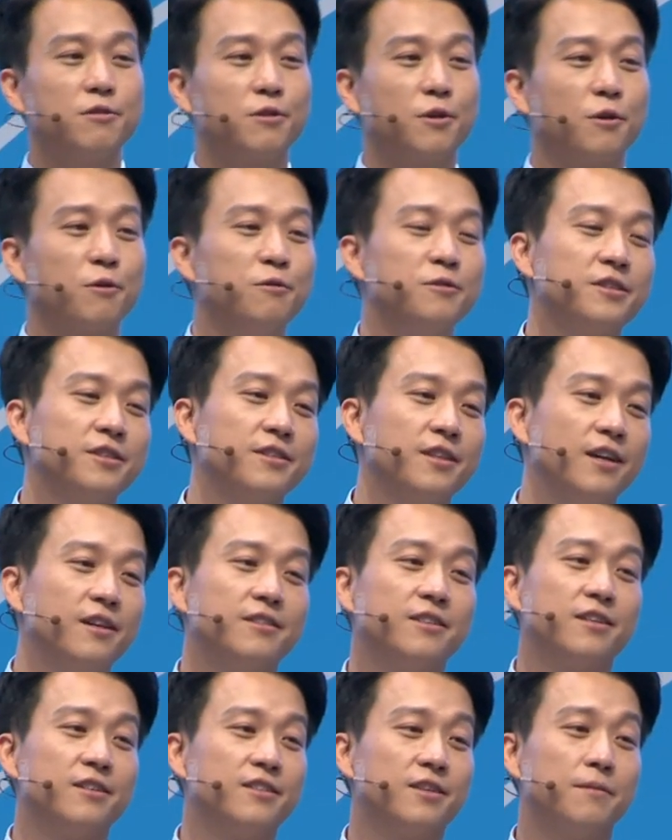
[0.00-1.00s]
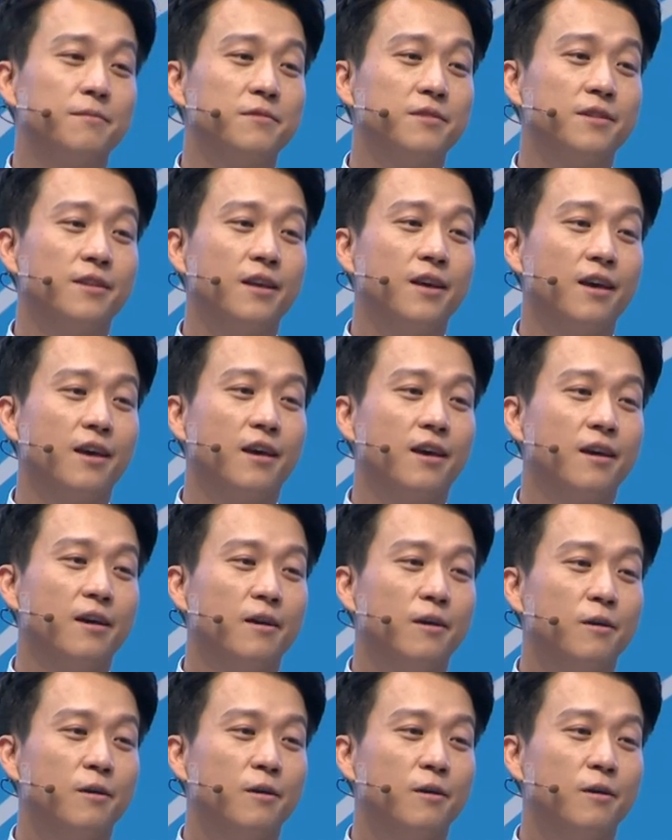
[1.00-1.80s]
결혼식 날짜를 잡는데